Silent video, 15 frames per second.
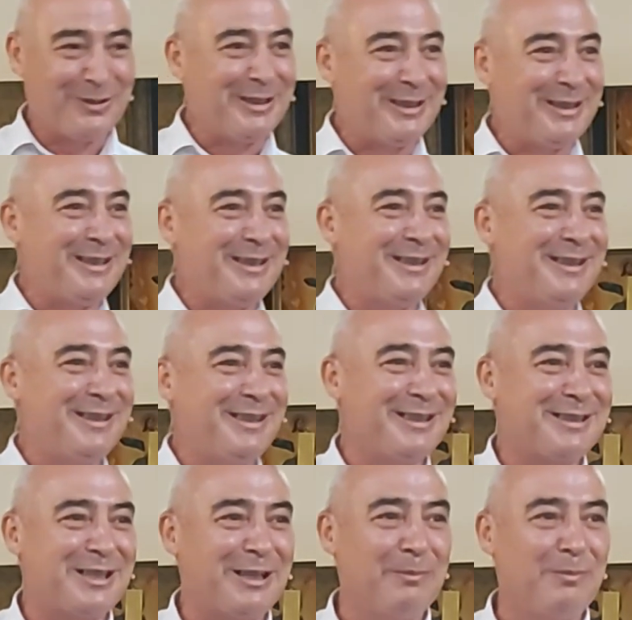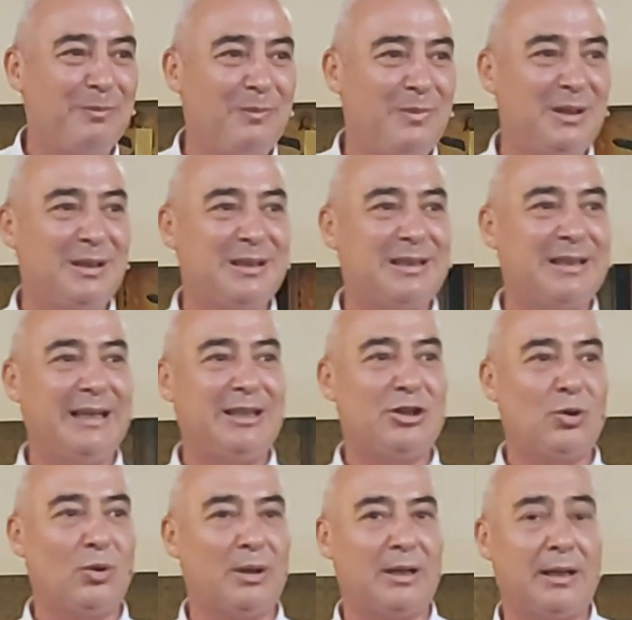o da e, samimi bir
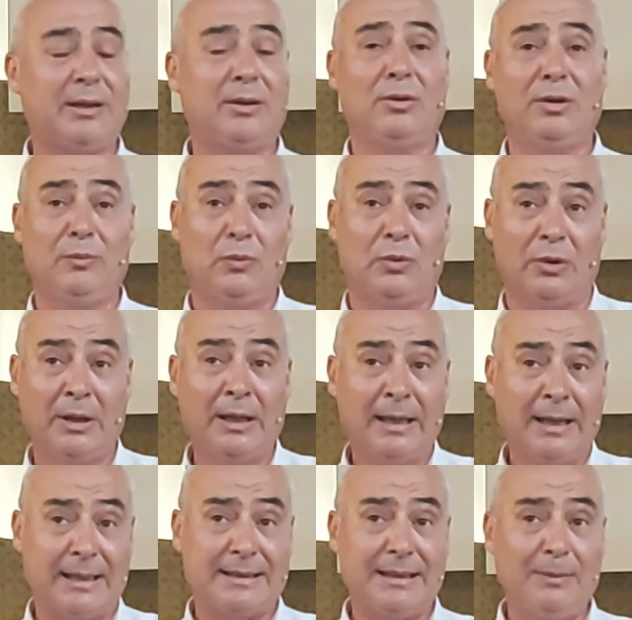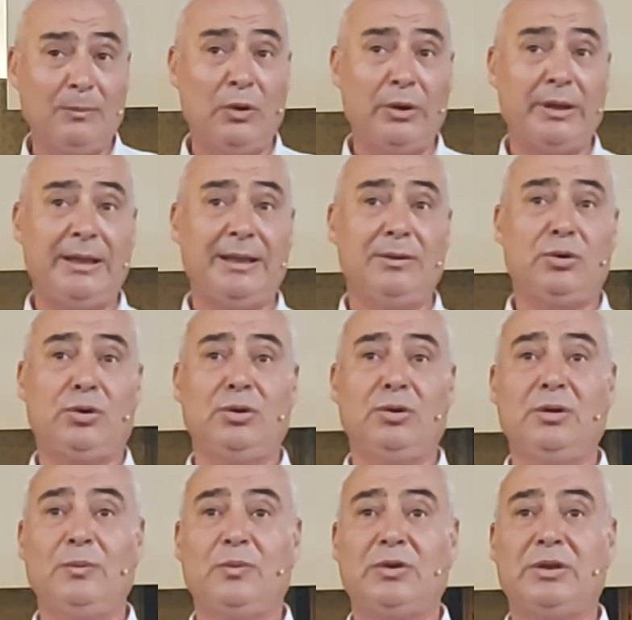izleyici olarak görünmüyor. Aslında bu örneği
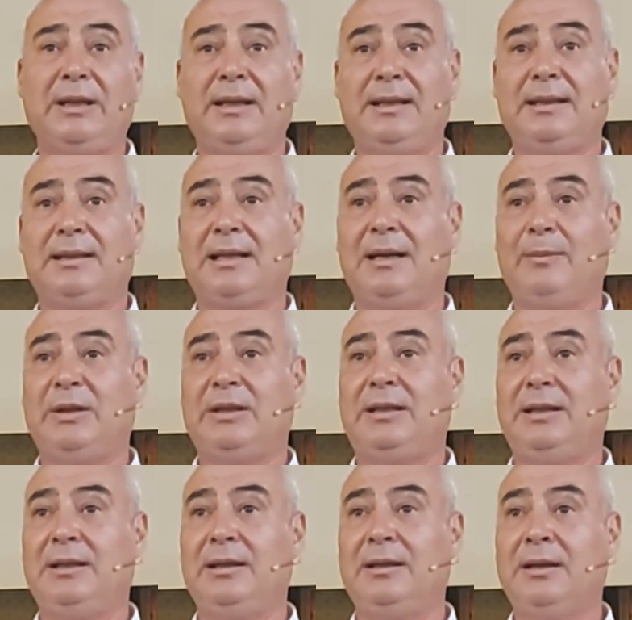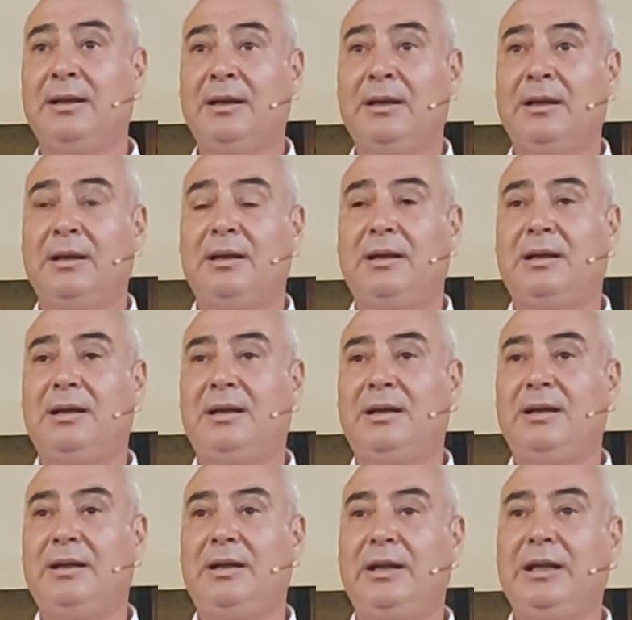düşündüğümüzde İsa Mesih'in
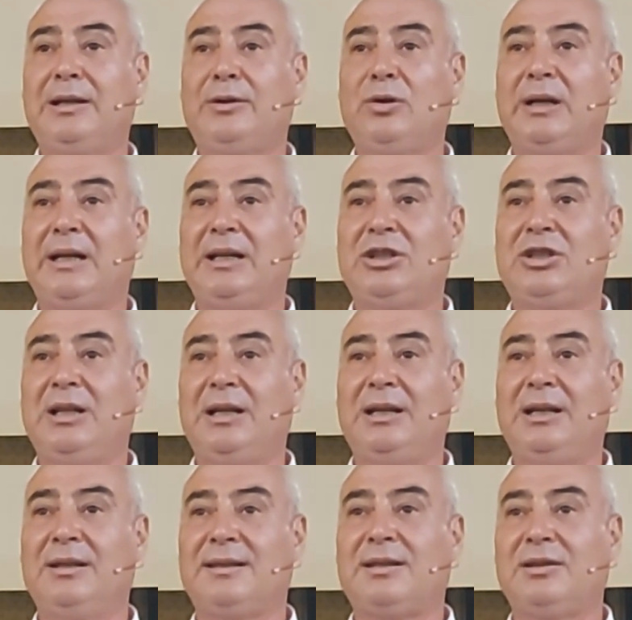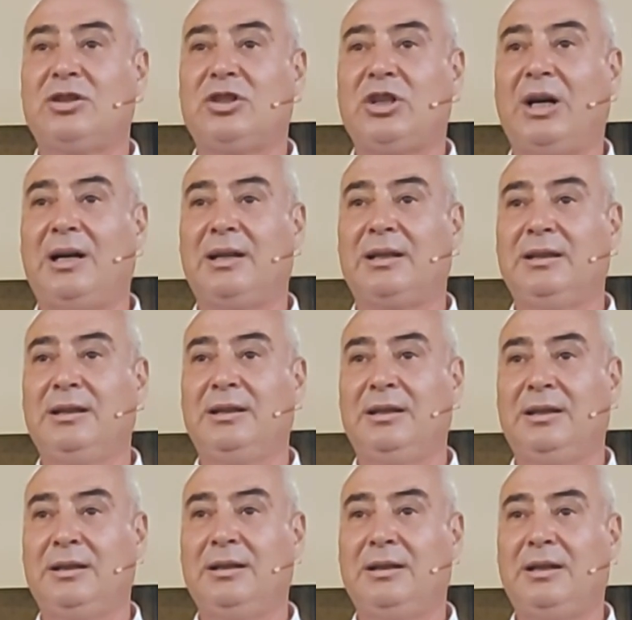e, ilk öğrencilerini nasıl
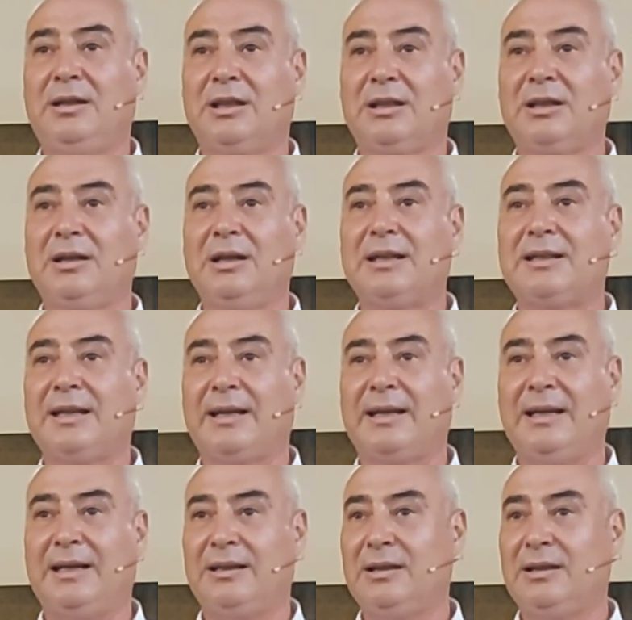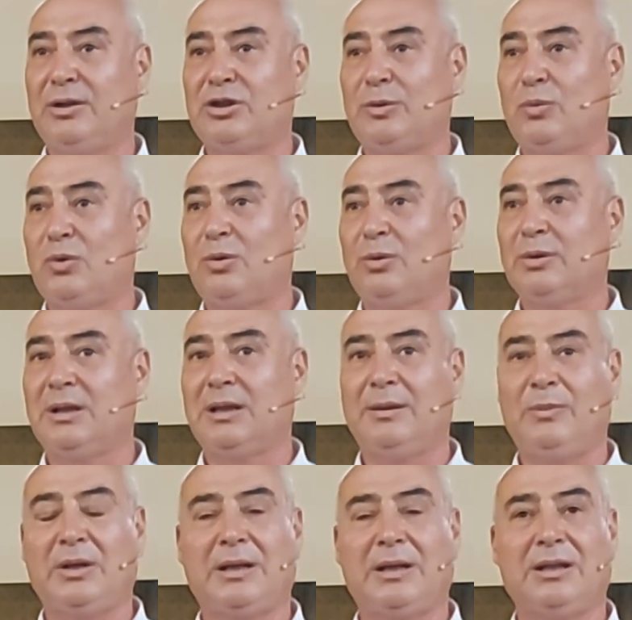çağırdığını hatırlarsak eğer, daha önce bu konuda
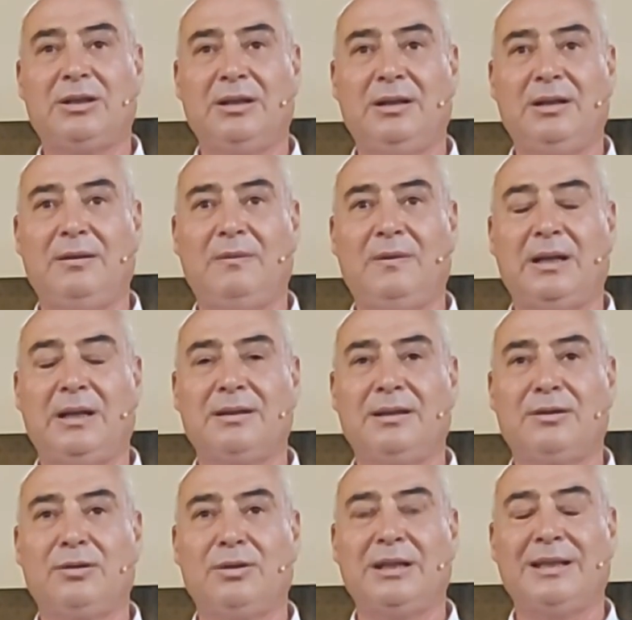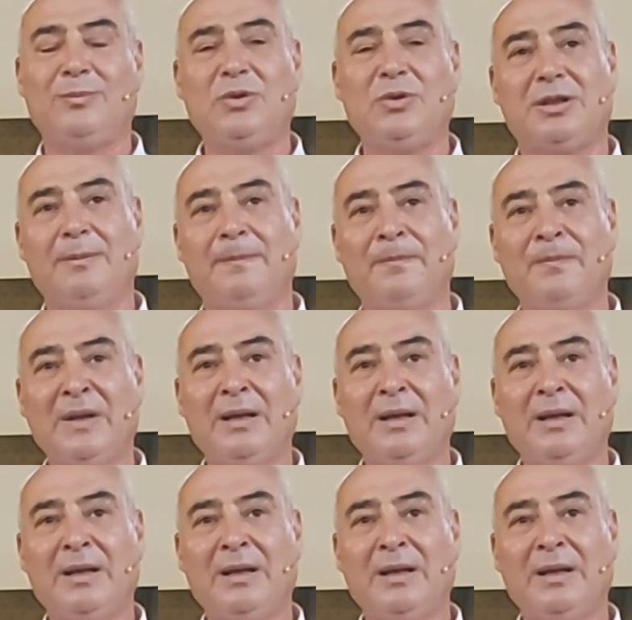da birkaç e, vaazda söz etmiştim.